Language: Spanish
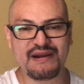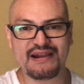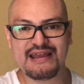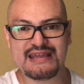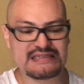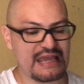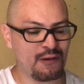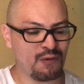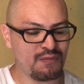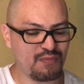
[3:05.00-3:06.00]
La verdad es
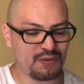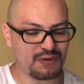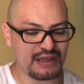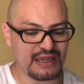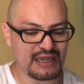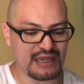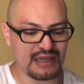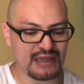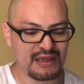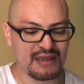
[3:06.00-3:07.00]
que no,
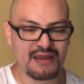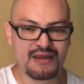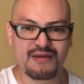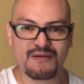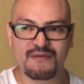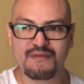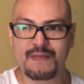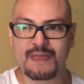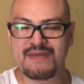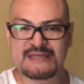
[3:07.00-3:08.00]
porque
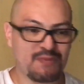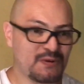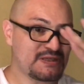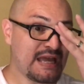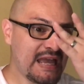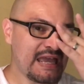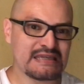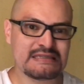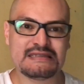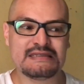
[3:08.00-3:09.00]
mi esposa
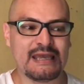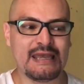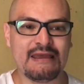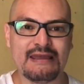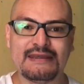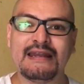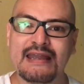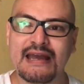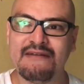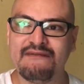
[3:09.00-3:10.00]
es eh,
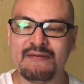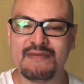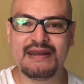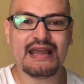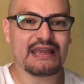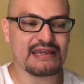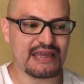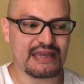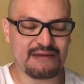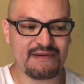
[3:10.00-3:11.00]
técnica en enfermería,
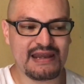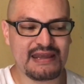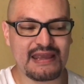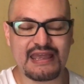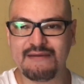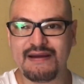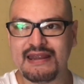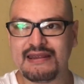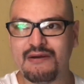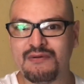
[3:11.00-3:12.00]
que
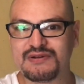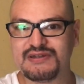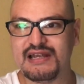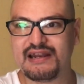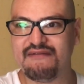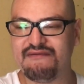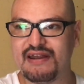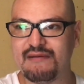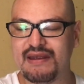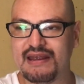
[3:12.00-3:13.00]
equivalente a un auxiliar de,
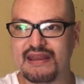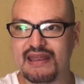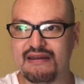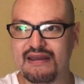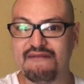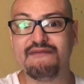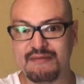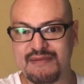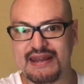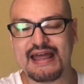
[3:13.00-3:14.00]
de
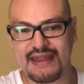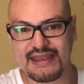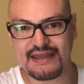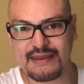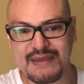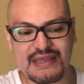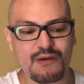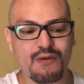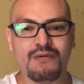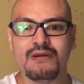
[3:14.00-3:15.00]
enfermería de allá de
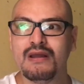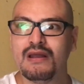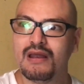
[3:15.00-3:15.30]
México.